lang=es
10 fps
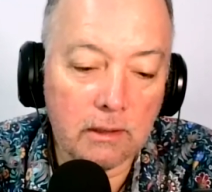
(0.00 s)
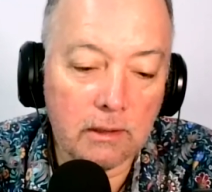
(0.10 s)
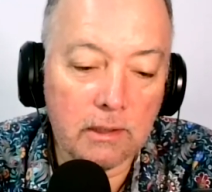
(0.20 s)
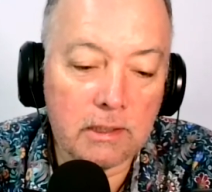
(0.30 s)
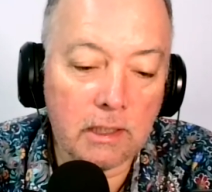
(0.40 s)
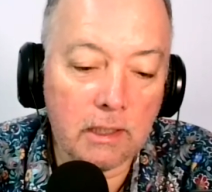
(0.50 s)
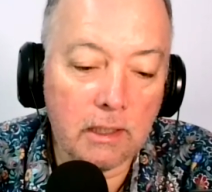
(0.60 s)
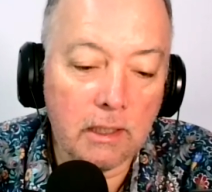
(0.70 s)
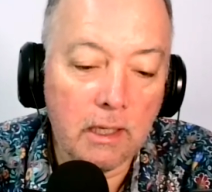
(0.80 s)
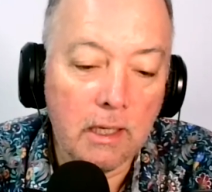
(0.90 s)
dice,
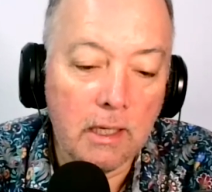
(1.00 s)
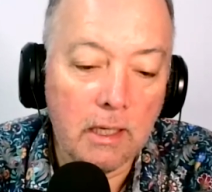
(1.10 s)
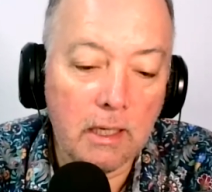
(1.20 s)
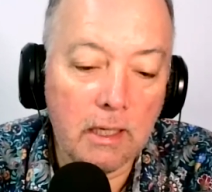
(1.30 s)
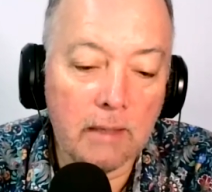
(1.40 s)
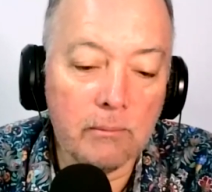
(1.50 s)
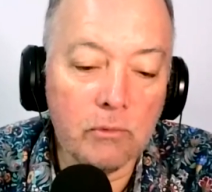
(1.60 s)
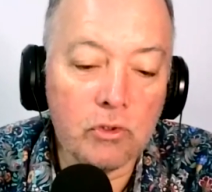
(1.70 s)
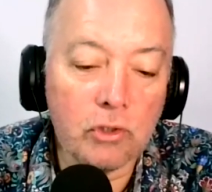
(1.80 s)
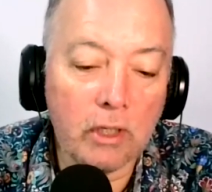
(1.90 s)
lean
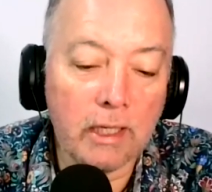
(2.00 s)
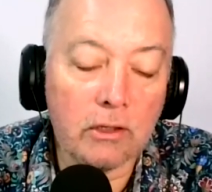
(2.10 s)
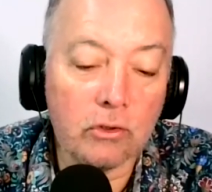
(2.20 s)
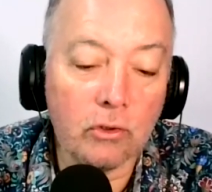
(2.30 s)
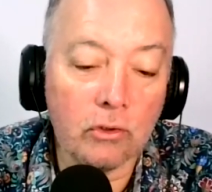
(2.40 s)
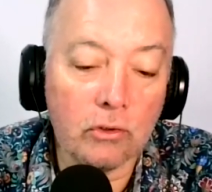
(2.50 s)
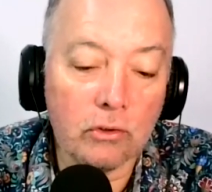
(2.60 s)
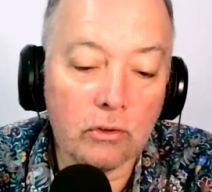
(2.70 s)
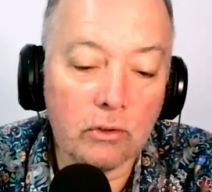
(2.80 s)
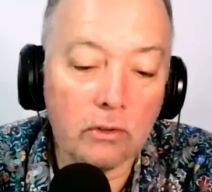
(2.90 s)
mucho, lean
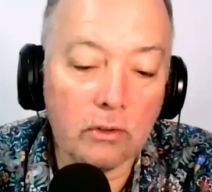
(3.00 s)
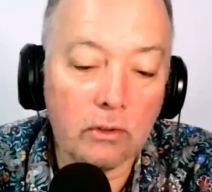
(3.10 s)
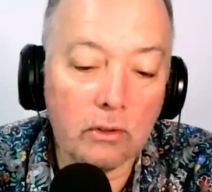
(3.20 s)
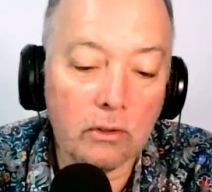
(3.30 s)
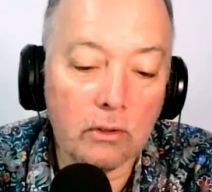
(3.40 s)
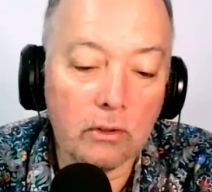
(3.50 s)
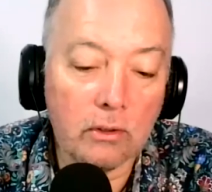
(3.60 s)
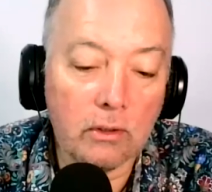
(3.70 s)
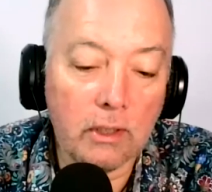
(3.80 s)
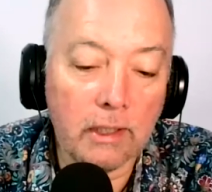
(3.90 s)
todo,
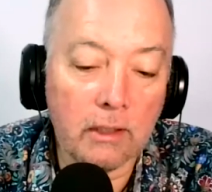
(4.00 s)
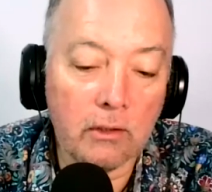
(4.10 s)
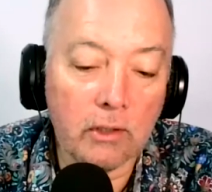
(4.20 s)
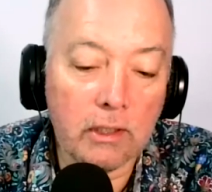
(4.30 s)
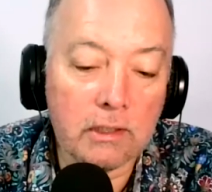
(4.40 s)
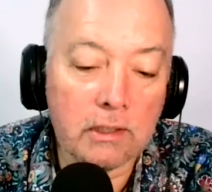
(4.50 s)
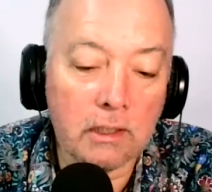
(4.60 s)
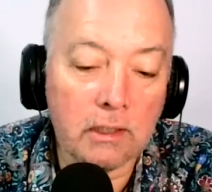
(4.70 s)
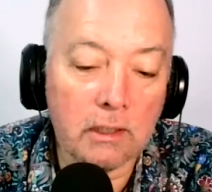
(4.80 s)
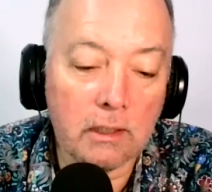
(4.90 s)
lean lo que
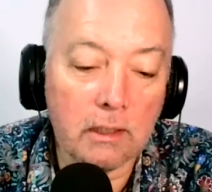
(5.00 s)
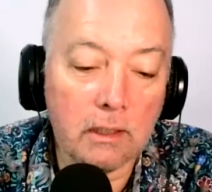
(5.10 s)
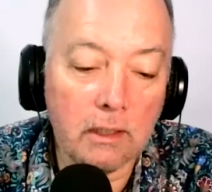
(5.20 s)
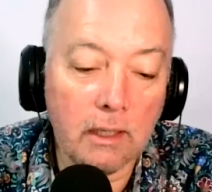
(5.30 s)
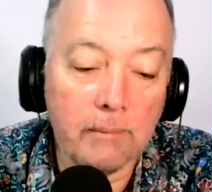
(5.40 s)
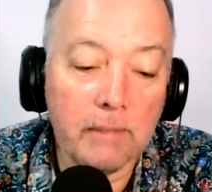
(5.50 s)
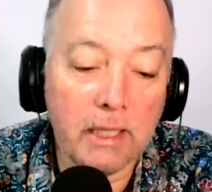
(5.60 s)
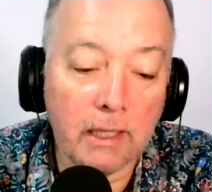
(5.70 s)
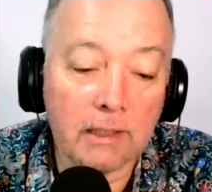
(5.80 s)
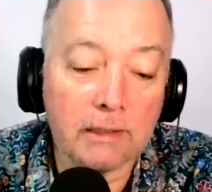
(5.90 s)
dicen las
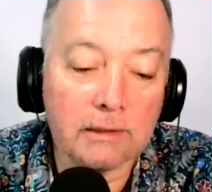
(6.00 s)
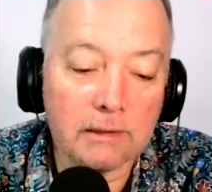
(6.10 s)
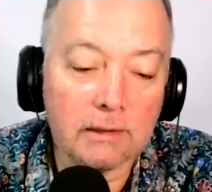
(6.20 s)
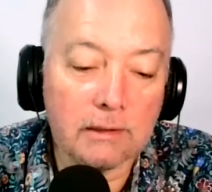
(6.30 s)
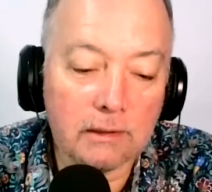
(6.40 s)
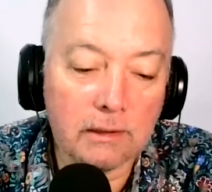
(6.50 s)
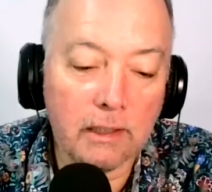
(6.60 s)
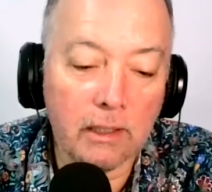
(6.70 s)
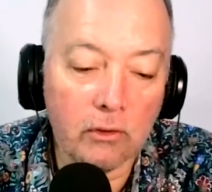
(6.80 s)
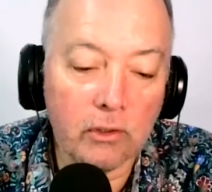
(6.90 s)
miradas,
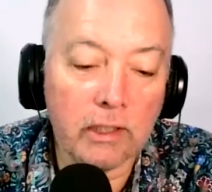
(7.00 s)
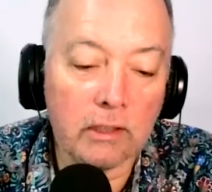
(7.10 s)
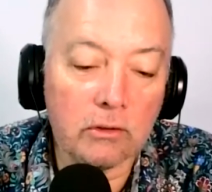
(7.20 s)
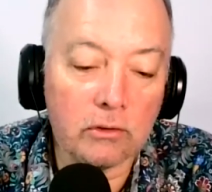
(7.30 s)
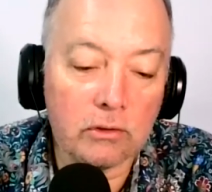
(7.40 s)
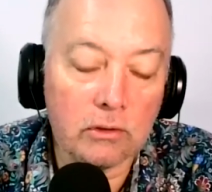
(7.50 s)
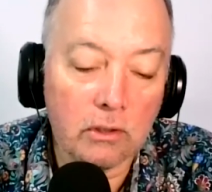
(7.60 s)
lean los gestos,